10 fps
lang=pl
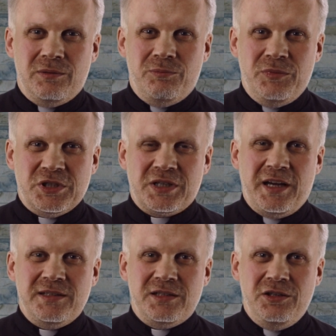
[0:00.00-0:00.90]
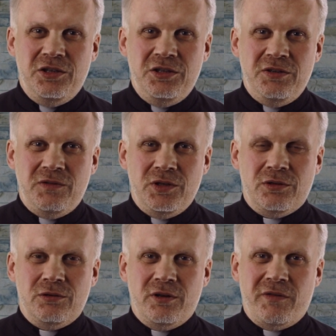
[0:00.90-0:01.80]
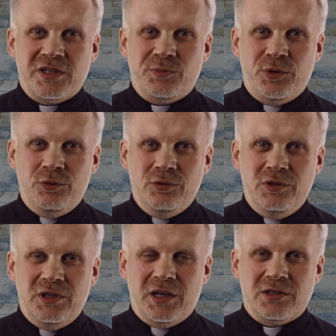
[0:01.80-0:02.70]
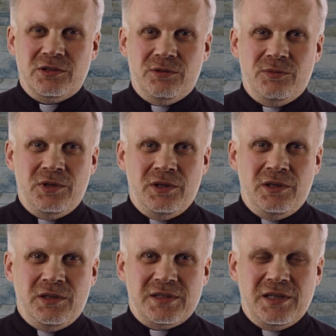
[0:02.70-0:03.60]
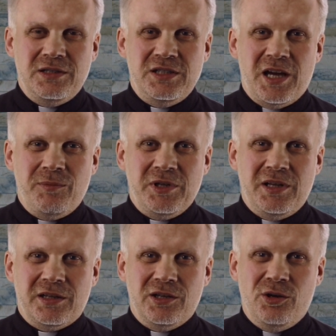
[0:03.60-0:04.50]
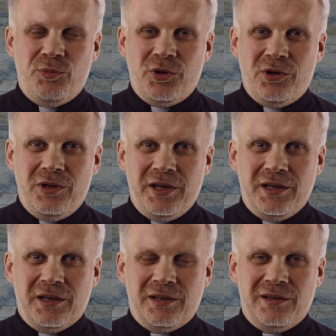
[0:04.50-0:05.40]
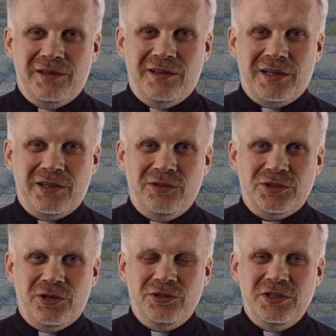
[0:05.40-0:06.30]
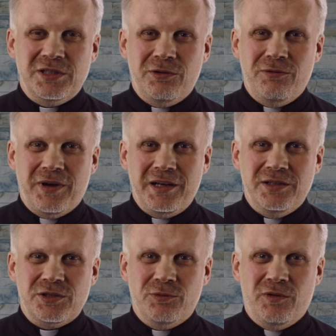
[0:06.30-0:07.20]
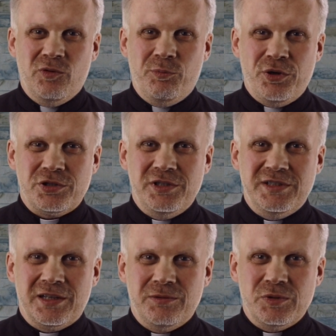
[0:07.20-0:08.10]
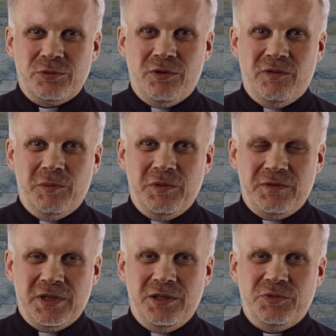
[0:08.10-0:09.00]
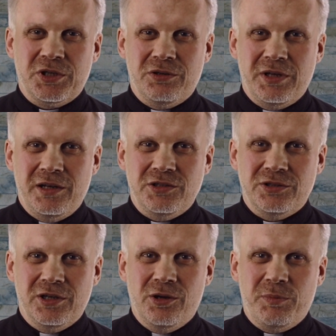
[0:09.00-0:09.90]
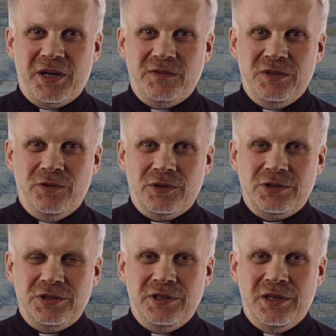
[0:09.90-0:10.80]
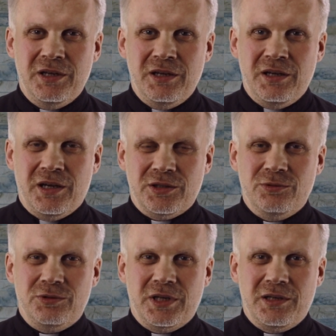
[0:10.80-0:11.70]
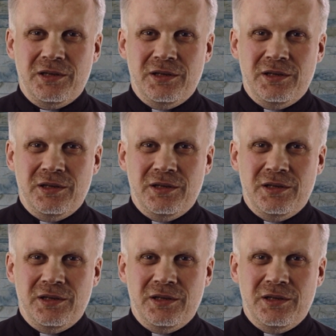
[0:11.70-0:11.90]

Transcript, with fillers: Mieszkańcy Niniwy i królowa z południa są sędziami dla tego pokolenia, dlatego że oni zaufali słowu, poszli za tym słowem i wtedy przekonali się o jego prawdziwości a tutaj